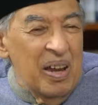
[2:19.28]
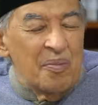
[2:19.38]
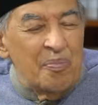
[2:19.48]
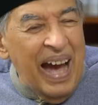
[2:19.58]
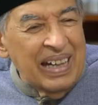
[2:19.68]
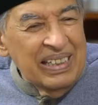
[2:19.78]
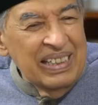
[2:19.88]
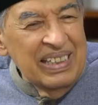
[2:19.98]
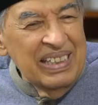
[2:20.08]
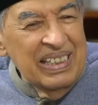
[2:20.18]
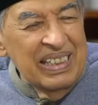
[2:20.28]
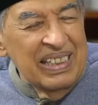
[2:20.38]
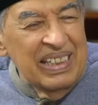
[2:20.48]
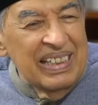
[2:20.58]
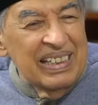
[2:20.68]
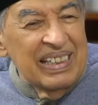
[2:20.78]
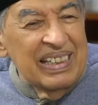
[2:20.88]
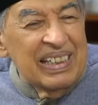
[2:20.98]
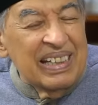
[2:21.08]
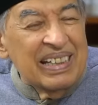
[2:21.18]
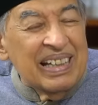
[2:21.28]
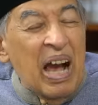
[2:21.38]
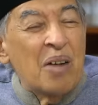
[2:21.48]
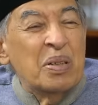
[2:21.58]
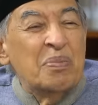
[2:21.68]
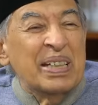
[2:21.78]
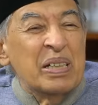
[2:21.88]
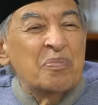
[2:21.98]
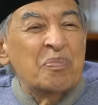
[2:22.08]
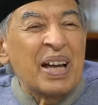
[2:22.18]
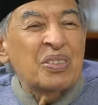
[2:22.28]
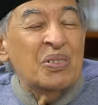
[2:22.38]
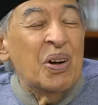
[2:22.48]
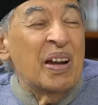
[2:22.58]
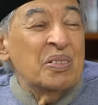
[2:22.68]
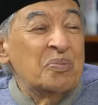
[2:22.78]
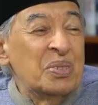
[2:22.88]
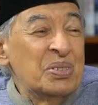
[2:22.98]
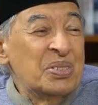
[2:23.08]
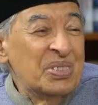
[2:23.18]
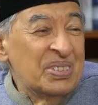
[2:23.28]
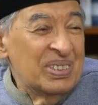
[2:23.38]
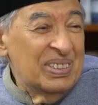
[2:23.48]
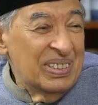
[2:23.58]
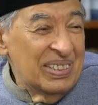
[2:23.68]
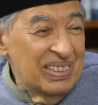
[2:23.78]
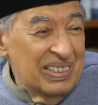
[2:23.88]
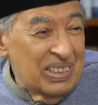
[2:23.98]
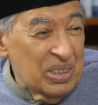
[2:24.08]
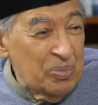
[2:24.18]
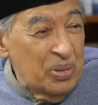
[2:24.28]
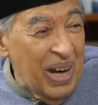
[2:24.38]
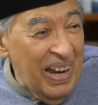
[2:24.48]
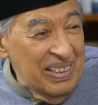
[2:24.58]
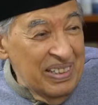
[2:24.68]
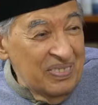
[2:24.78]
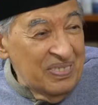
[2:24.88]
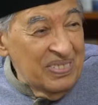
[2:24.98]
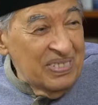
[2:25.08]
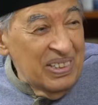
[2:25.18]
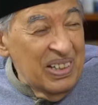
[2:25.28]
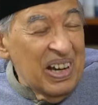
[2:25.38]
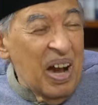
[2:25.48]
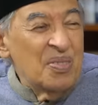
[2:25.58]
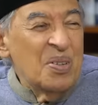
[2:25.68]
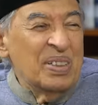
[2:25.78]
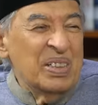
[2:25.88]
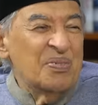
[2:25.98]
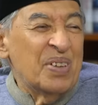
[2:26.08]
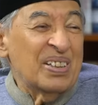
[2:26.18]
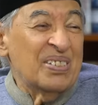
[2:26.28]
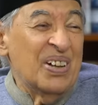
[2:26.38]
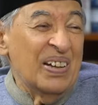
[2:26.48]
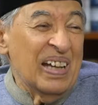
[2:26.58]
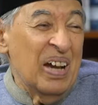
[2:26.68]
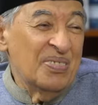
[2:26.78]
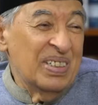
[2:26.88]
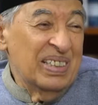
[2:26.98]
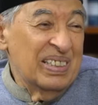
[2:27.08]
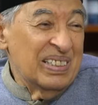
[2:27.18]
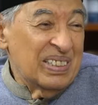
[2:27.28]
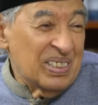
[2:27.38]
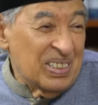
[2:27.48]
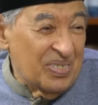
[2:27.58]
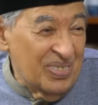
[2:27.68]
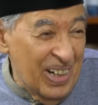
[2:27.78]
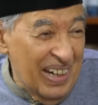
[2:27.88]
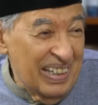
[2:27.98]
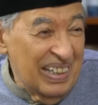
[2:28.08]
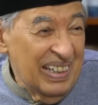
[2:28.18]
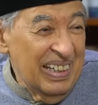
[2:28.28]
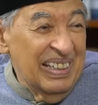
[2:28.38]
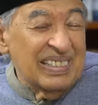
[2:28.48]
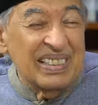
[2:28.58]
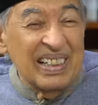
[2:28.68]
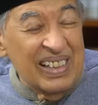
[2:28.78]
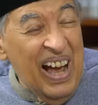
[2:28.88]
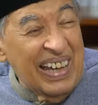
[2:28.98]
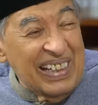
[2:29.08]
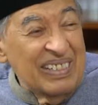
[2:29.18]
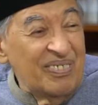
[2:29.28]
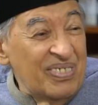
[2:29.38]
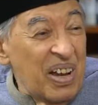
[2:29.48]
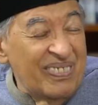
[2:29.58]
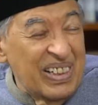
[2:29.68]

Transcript: Mari kami menyembah Tuhanmu sebulan, kamu menyembah Tuhan kami sebulan. Hmm. Sehari oh, eh,